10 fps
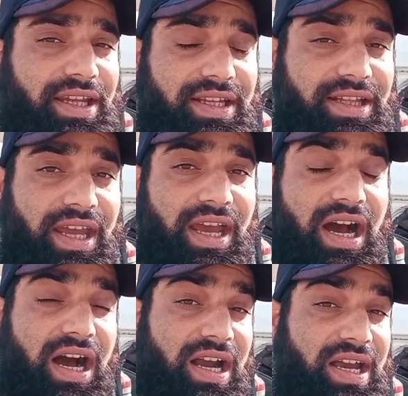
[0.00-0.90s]
देखते
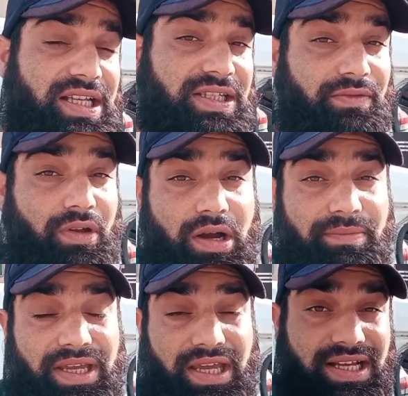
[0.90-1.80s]
हैं आगे इस
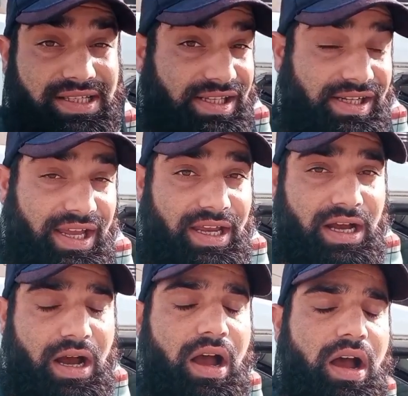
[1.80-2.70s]
व्लॉग में क्या सीन
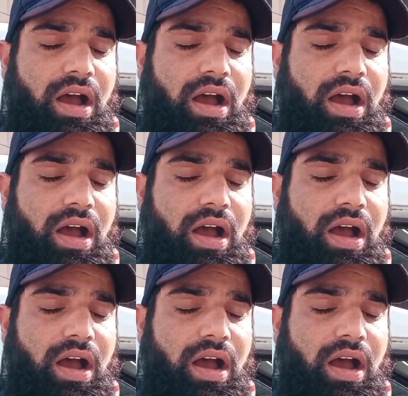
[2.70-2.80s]
रहेगा